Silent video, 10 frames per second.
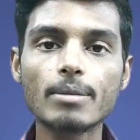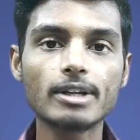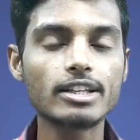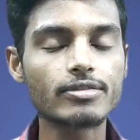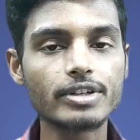
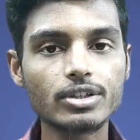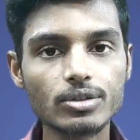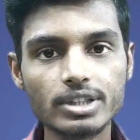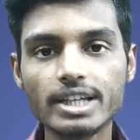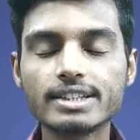আপনাদের ভিডিও
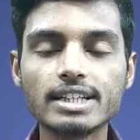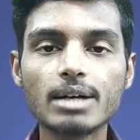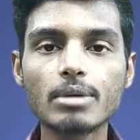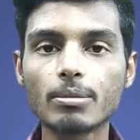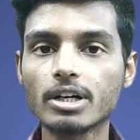দিয়েইছিলাম
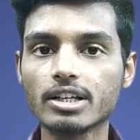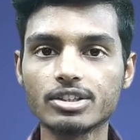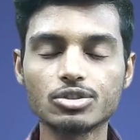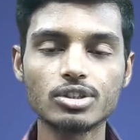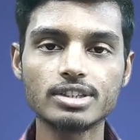আপনারা
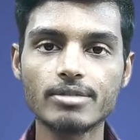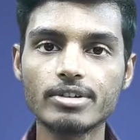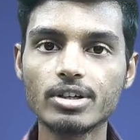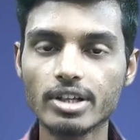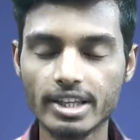নিশ্চয়ই সেই
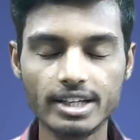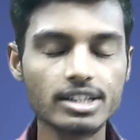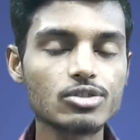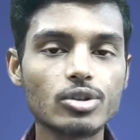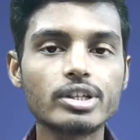ভিডিওটা
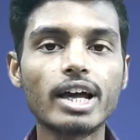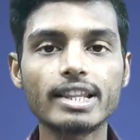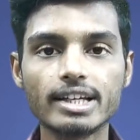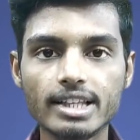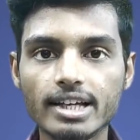দেখেছেন যদি না
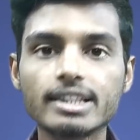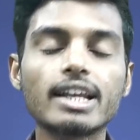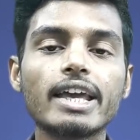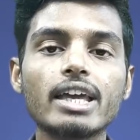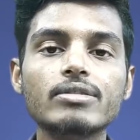দেখে থাকেন
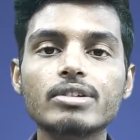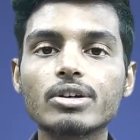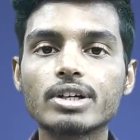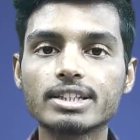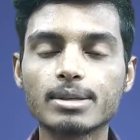তাহলে এই
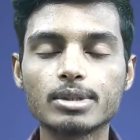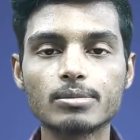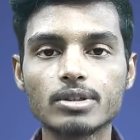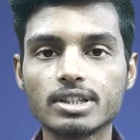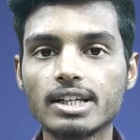ভিডিওর ডিসক্রিপশন
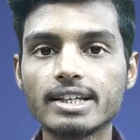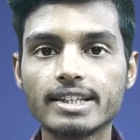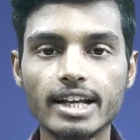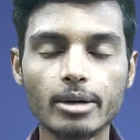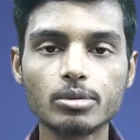বক্সে লিঙ্ক
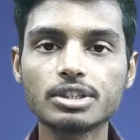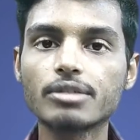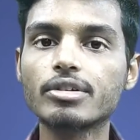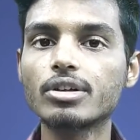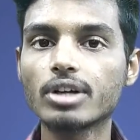দিয়ে রাখবো সেই
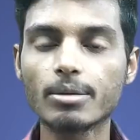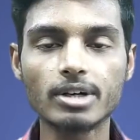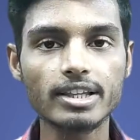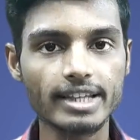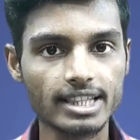ভিডিওটা
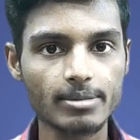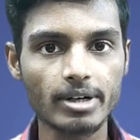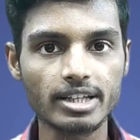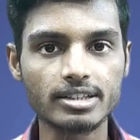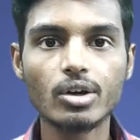আপনারা দেখতে
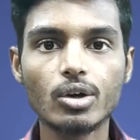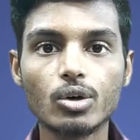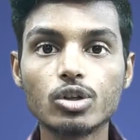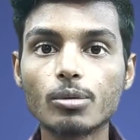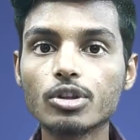পারেন
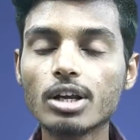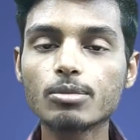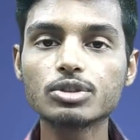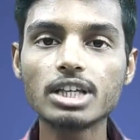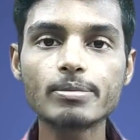তো বন্ধুরা
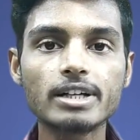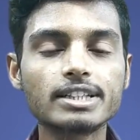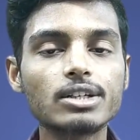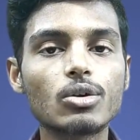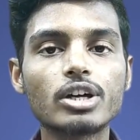বুঝতেই
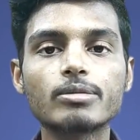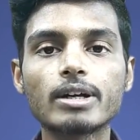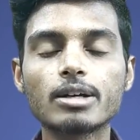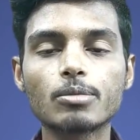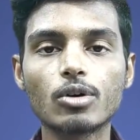পারছেন লক্ষ্মীর
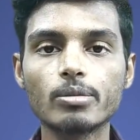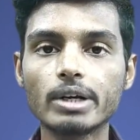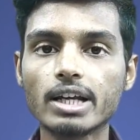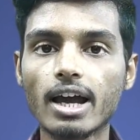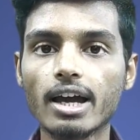ভাণ্ডার প্রকল্পে
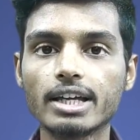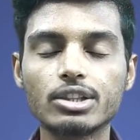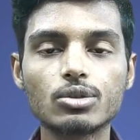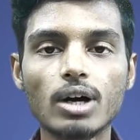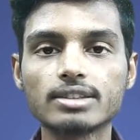টাকা
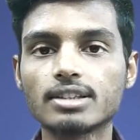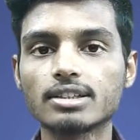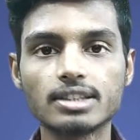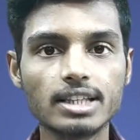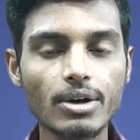কিন্তু আস্তে
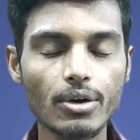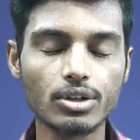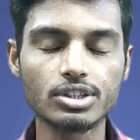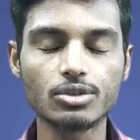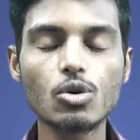আস্তে দেওয়া
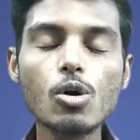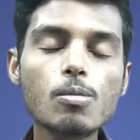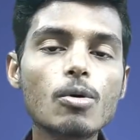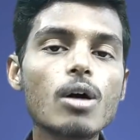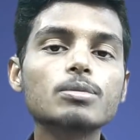হচ্ছে খুব
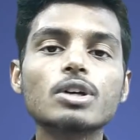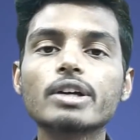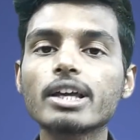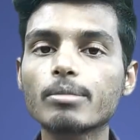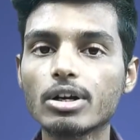কম
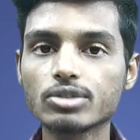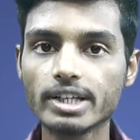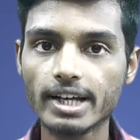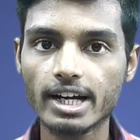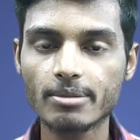সংখ্যক মানুষ এই
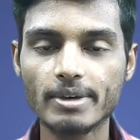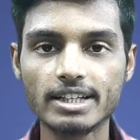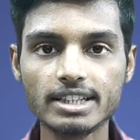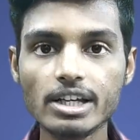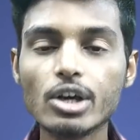টাকাটা
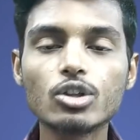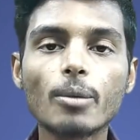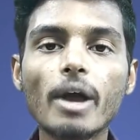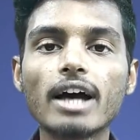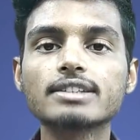পেয়েছে
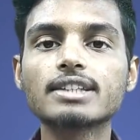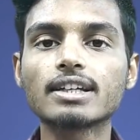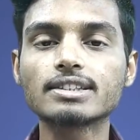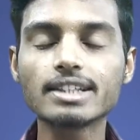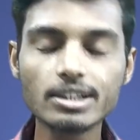তবে আস্তে
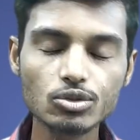আস্তে